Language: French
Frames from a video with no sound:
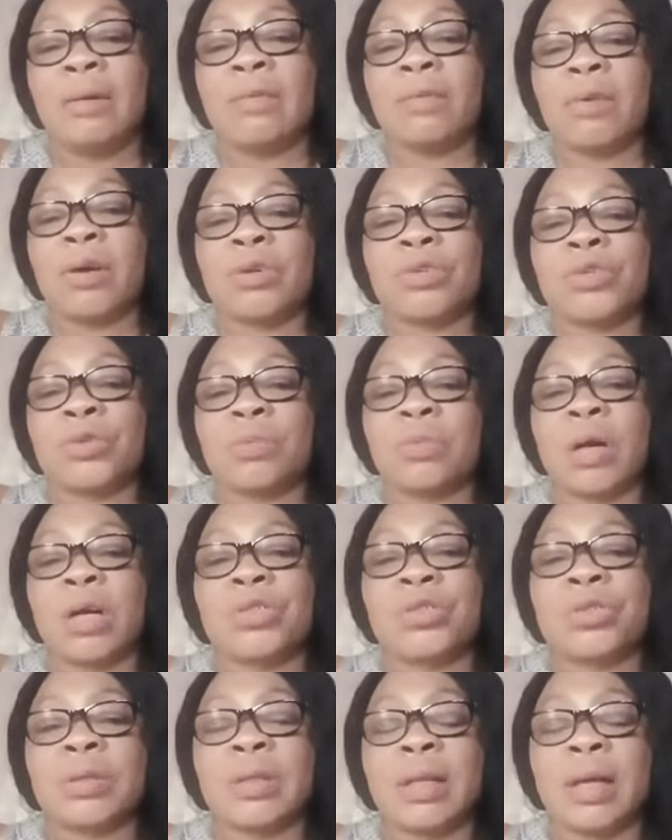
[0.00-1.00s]

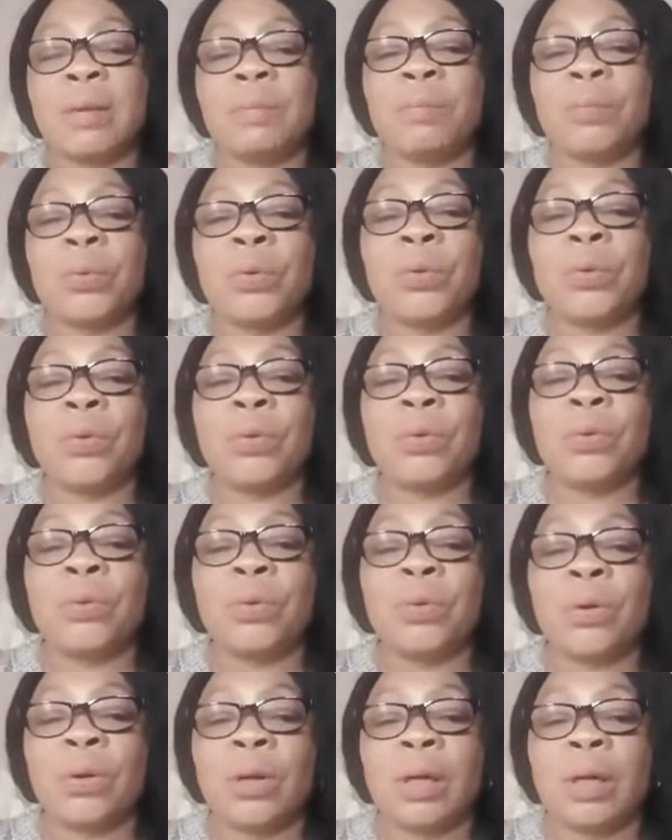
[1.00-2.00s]
Franchement, j'étais un peu
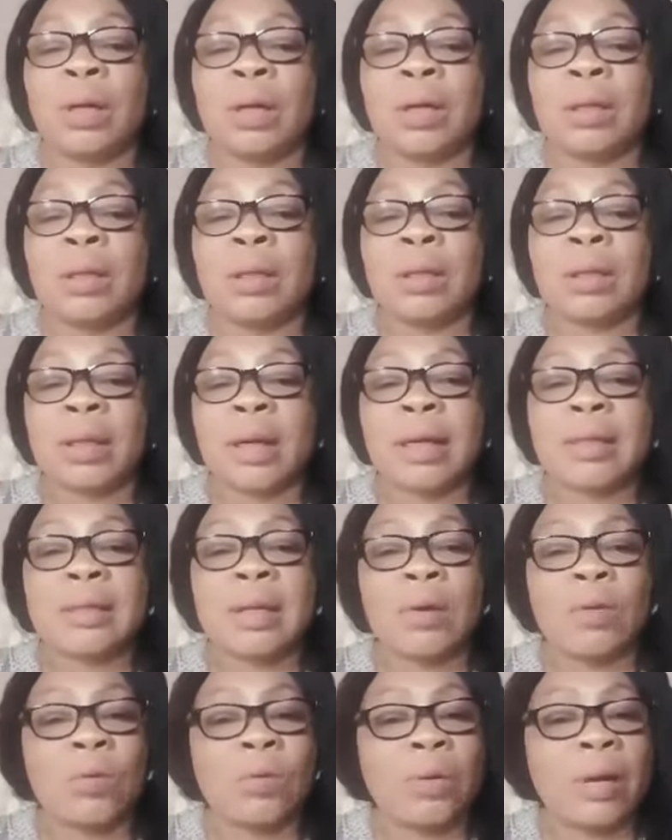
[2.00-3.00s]

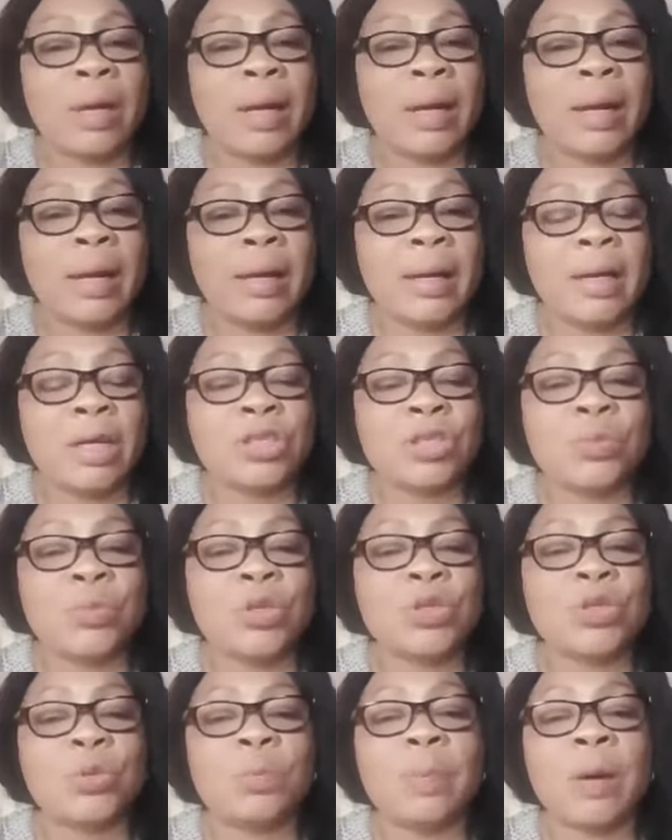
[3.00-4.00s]
très en colère et je ne
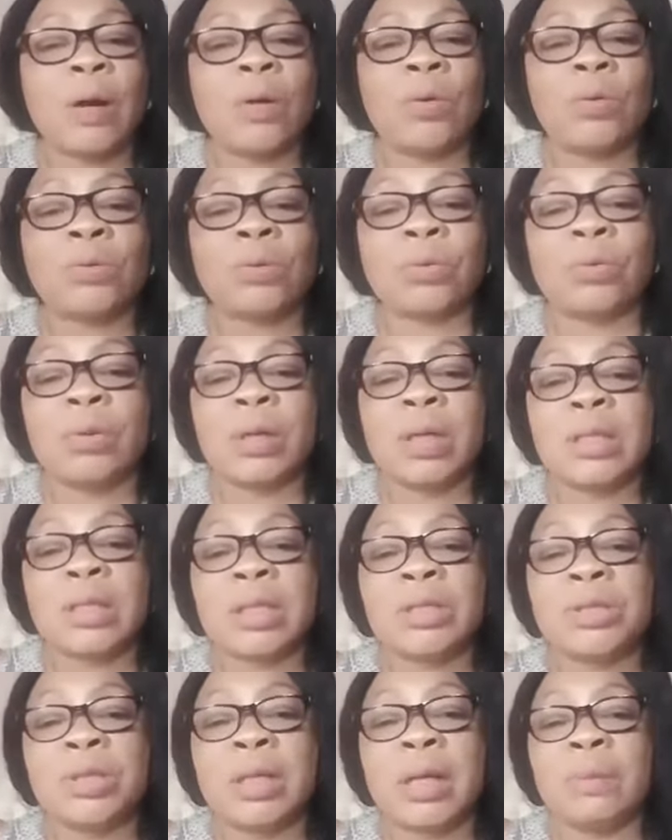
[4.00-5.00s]
me suis pas contrôlée,
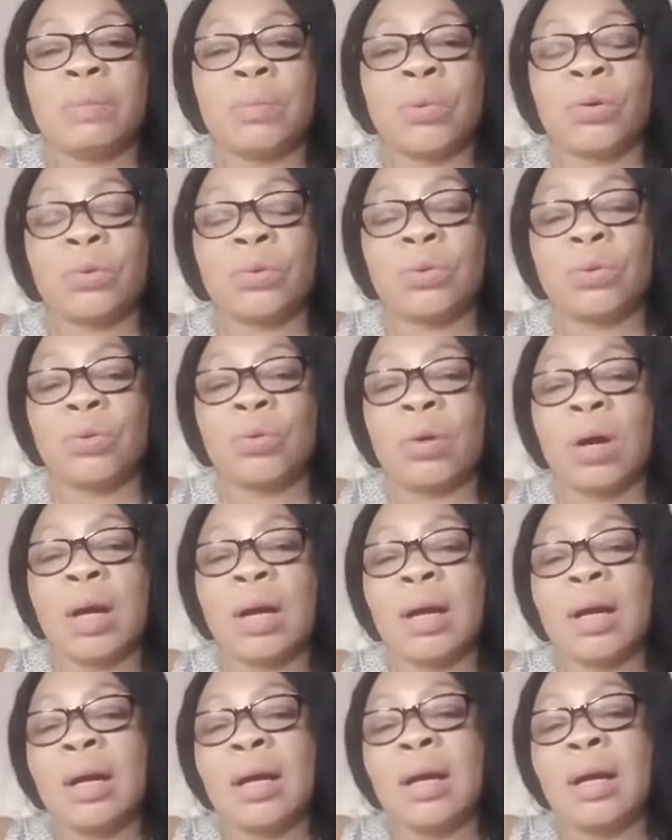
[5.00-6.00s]
j'ai dit n'importe quoi.
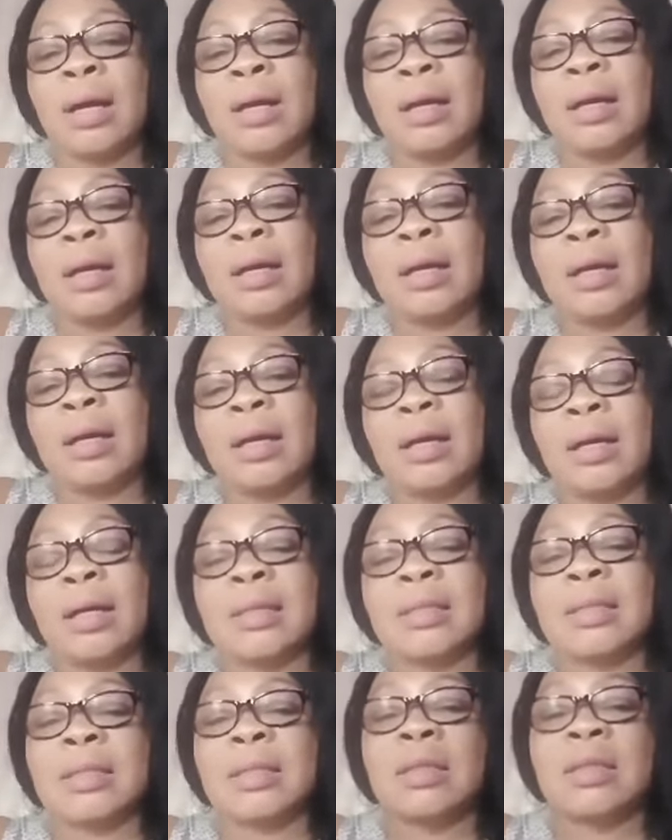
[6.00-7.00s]

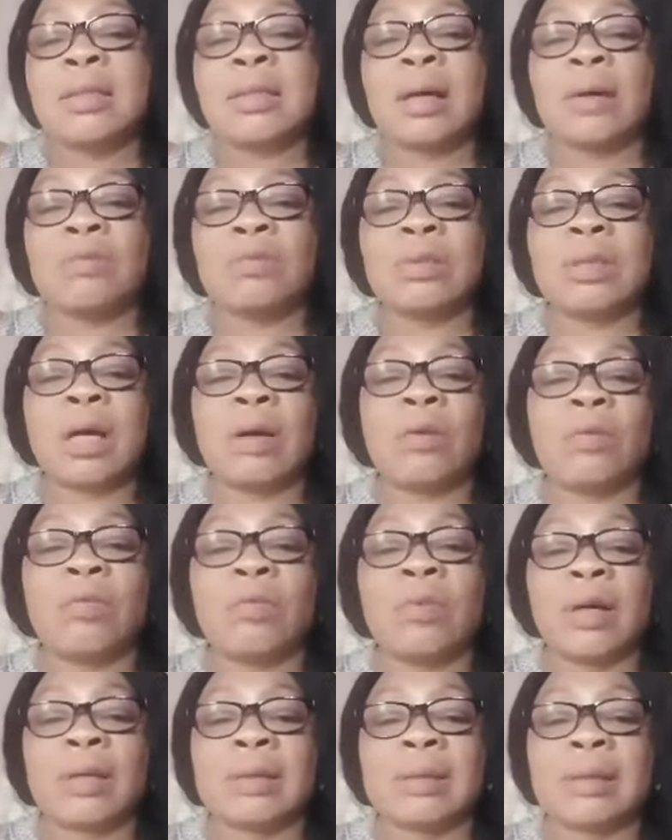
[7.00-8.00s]
Et si ça vous a
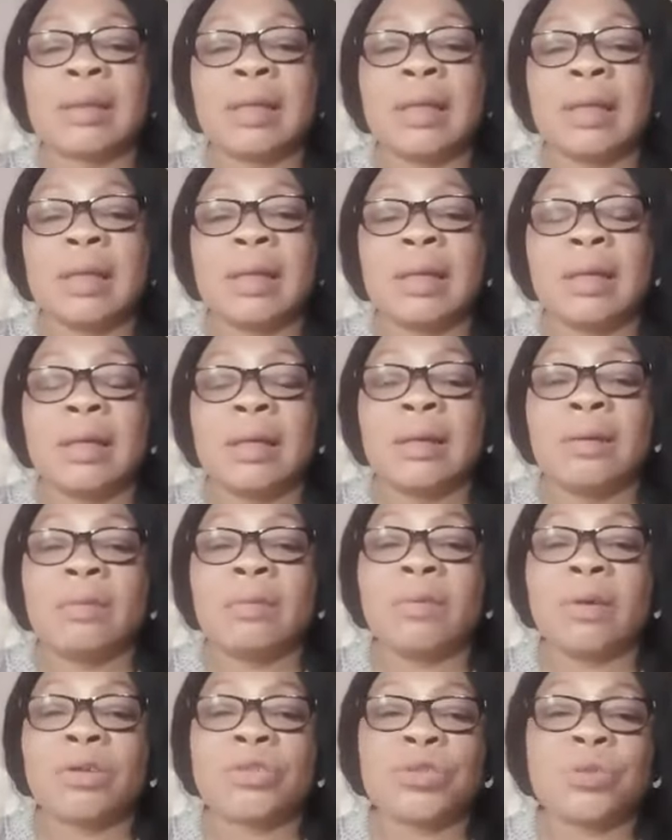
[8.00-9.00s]
offensé,
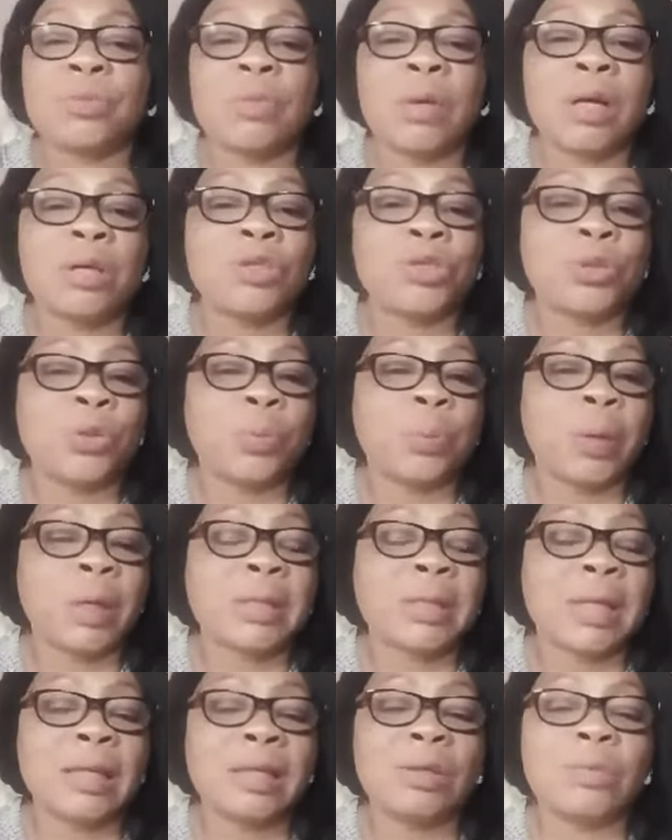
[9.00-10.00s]
franchement, je
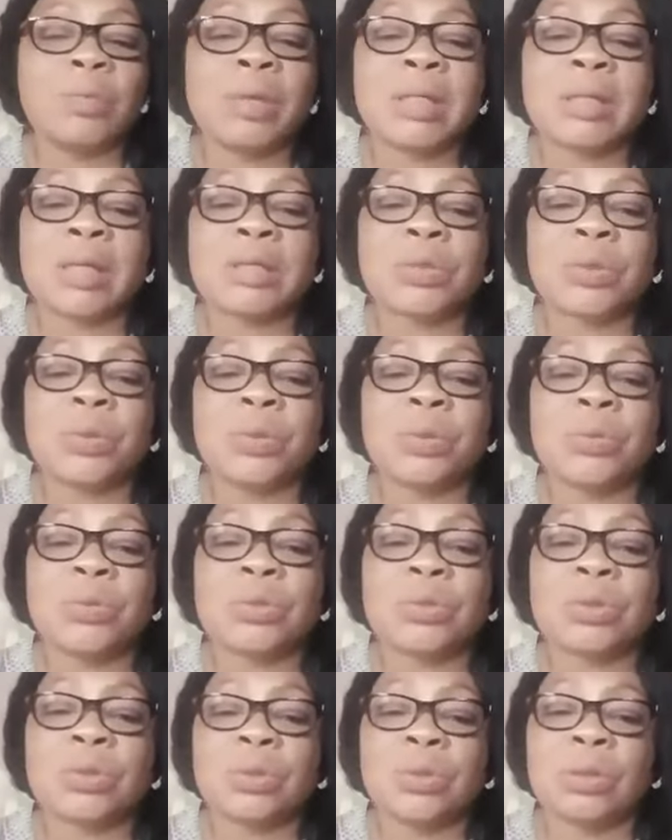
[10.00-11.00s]
présente mes
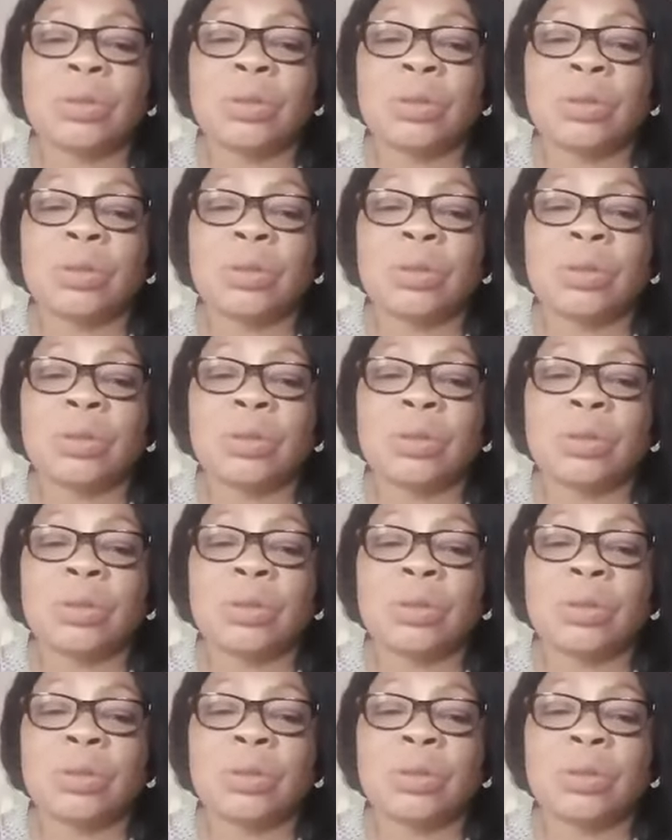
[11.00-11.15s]
excuses.